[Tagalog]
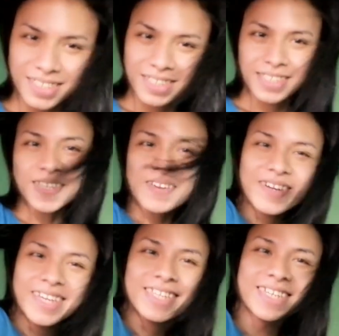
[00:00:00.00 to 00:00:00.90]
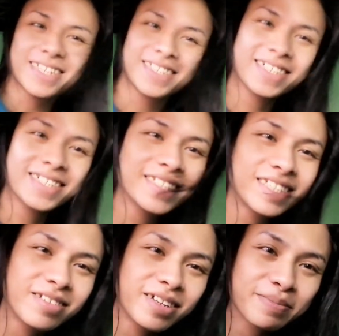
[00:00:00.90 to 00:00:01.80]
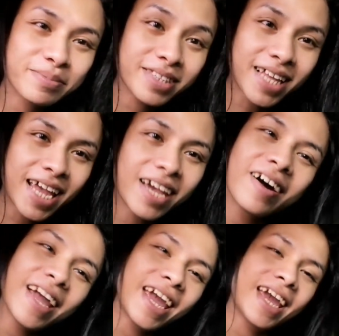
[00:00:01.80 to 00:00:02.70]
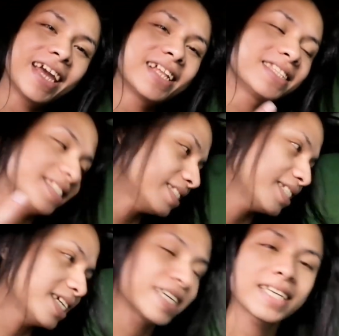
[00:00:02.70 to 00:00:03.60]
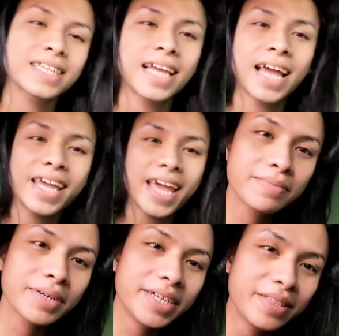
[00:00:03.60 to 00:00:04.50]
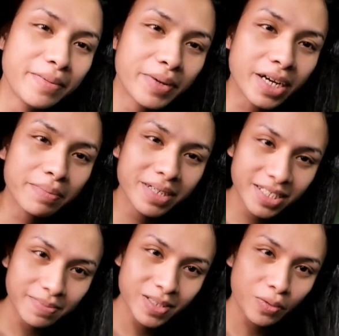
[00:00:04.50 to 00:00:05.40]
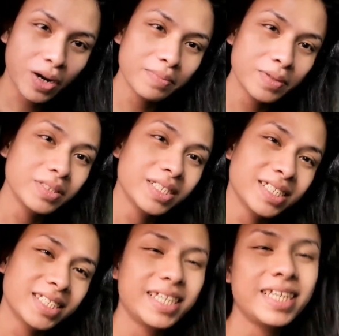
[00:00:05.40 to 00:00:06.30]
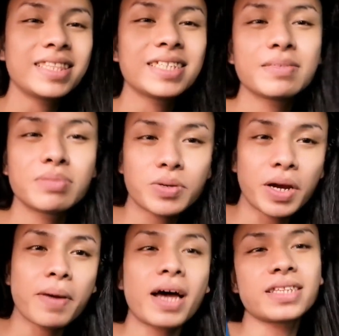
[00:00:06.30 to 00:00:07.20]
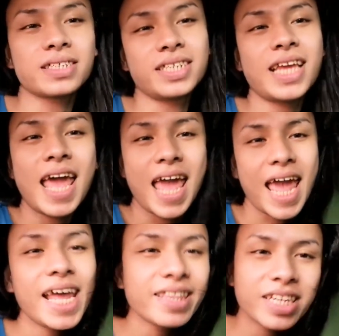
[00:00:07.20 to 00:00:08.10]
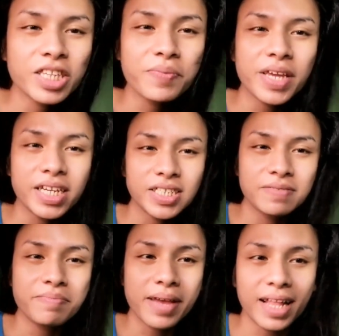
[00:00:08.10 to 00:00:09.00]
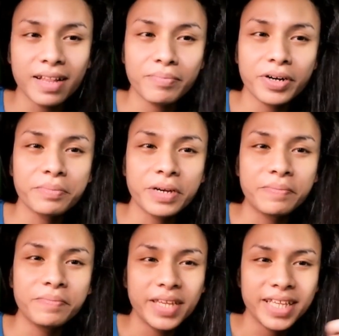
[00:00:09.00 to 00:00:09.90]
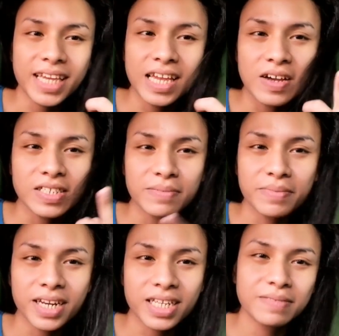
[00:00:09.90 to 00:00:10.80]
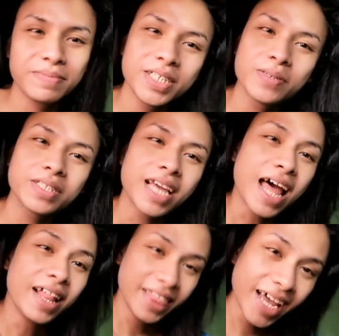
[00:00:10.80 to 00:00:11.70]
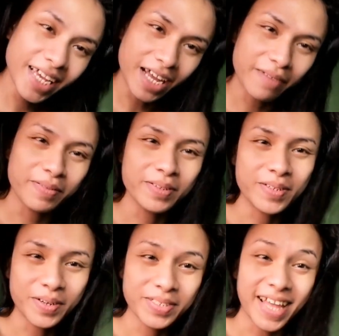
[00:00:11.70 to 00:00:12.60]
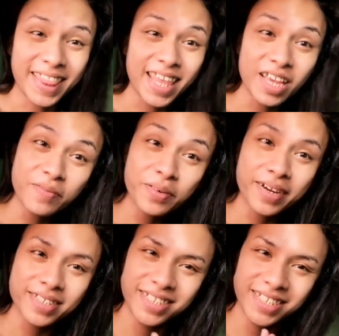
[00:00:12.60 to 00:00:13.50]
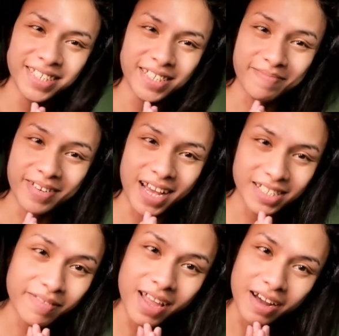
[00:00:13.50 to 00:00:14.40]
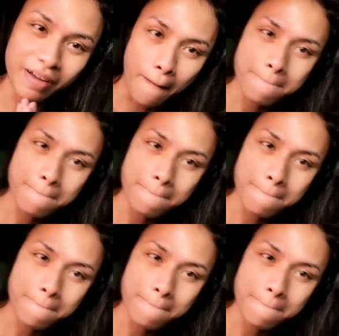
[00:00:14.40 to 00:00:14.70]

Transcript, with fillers: So, ayan guys, hanggang dito na lang po tayo and Again, mga hindi pa nakapag-subscribe, no, just hit the subscribe button and the notification bell para ma-update kayo sa mga next videos na i-upload ko. So, thank you for watching. See you in my next vlog.